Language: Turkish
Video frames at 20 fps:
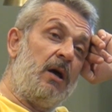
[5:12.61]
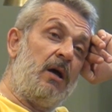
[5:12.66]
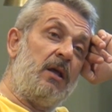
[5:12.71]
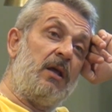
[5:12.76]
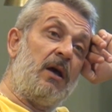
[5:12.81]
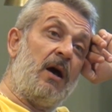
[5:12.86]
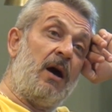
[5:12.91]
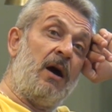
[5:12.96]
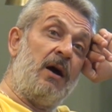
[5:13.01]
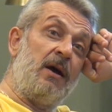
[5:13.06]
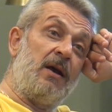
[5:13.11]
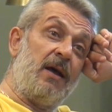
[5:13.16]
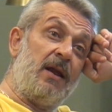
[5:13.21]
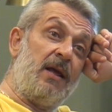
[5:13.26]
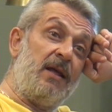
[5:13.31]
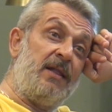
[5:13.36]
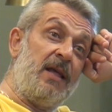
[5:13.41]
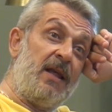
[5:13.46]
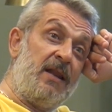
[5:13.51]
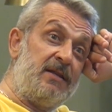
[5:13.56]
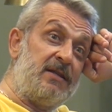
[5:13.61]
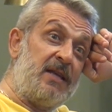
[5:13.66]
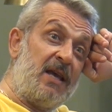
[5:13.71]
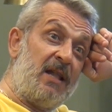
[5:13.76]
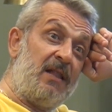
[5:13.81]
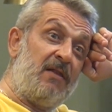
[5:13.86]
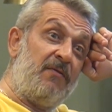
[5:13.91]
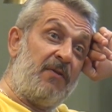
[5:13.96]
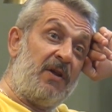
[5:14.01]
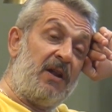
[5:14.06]
Yani Ankara'ya
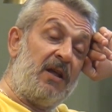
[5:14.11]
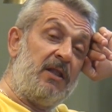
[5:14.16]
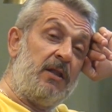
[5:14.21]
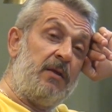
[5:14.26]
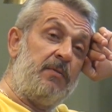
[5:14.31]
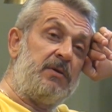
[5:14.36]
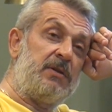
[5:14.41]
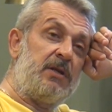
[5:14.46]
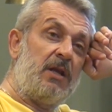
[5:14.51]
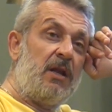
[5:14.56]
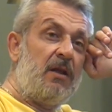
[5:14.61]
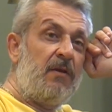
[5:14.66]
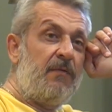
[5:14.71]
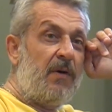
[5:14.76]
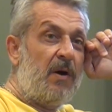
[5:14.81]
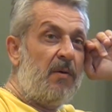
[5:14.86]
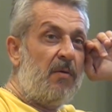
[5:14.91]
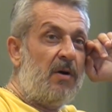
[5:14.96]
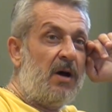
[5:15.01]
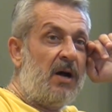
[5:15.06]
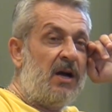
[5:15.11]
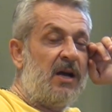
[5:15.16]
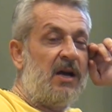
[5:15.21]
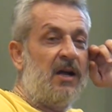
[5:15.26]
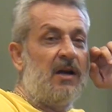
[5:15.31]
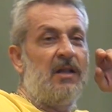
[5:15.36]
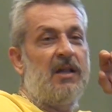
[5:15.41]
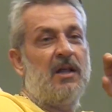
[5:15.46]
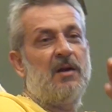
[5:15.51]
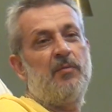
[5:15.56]
deniz geldi falan demişler. Herif abi
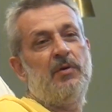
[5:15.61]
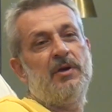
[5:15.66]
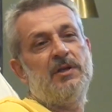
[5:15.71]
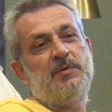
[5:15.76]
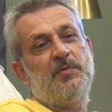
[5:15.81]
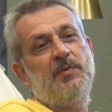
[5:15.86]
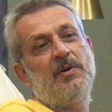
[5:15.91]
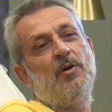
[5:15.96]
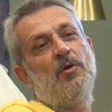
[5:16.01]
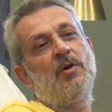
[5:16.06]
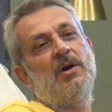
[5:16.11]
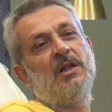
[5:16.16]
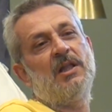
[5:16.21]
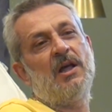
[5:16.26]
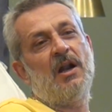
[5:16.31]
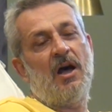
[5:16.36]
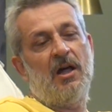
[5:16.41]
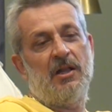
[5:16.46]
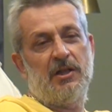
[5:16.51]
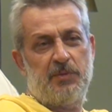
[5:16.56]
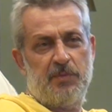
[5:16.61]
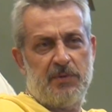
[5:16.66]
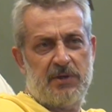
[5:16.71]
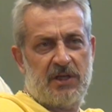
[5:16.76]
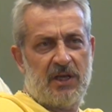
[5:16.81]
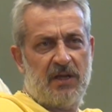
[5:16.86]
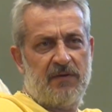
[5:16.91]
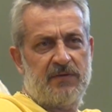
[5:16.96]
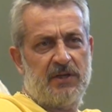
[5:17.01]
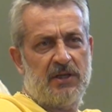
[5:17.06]
Ankaralılar bu espriye o kadar
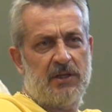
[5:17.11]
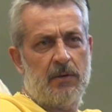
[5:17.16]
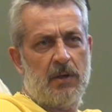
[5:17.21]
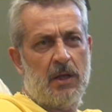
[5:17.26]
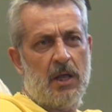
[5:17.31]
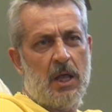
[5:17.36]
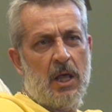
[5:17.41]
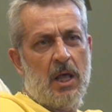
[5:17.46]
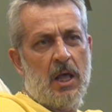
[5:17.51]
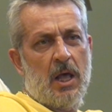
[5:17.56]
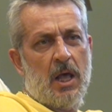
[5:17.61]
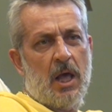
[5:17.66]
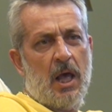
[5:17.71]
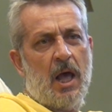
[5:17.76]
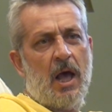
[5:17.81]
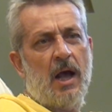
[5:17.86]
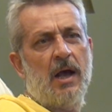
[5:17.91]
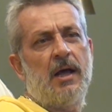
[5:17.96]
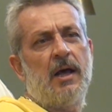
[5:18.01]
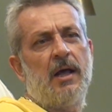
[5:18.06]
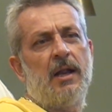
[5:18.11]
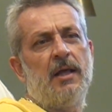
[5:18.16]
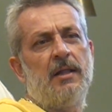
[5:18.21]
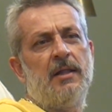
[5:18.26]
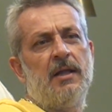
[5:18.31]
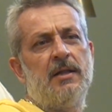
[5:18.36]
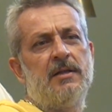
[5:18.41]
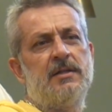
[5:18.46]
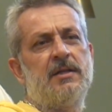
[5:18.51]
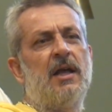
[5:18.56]
alışmış ki herif şey diyor. He
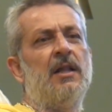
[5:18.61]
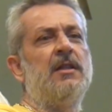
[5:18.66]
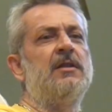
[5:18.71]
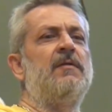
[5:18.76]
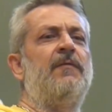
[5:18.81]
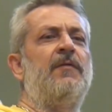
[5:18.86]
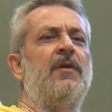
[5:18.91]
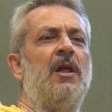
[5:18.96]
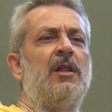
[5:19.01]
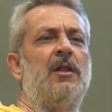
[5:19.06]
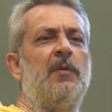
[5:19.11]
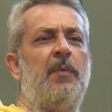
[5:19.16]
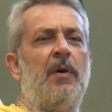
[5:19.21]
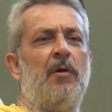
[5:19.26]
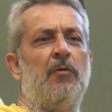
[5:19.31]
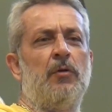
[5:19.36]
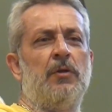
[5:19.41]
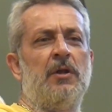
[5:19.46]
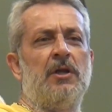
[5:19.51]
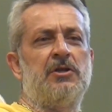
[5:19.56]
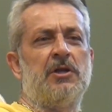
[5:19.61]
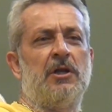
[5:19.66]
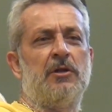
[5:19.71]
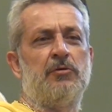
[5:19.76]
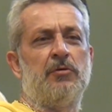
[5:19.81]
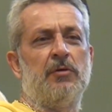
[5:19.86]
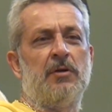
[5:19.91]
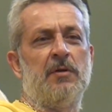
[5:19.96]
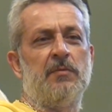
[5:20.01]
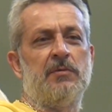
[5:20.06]
Ankara'ya deniz geldi 06 pavyonda
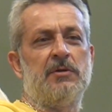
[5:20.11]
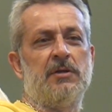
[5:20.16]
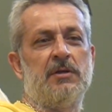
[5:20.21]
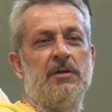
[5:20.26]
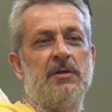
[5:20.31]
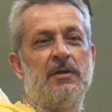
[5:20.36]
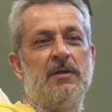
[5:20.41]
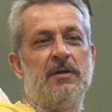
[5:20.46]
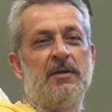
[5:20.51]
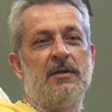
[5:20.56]
çalışıyor demiş.